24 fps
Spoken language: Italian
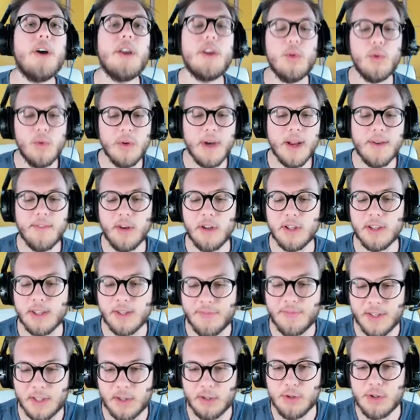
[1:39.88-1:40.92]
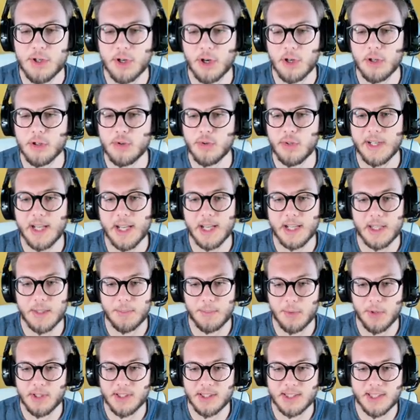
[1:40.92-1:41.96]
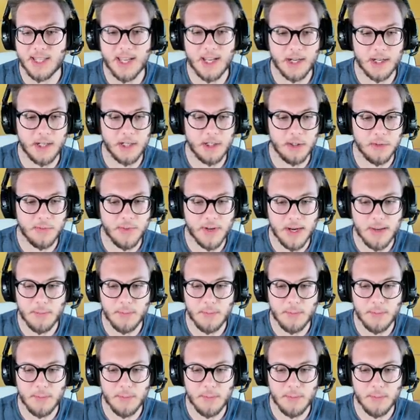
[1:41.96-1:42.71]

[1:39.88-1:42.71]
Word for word: una volta fatto ciò, sui lati più esterni dovremo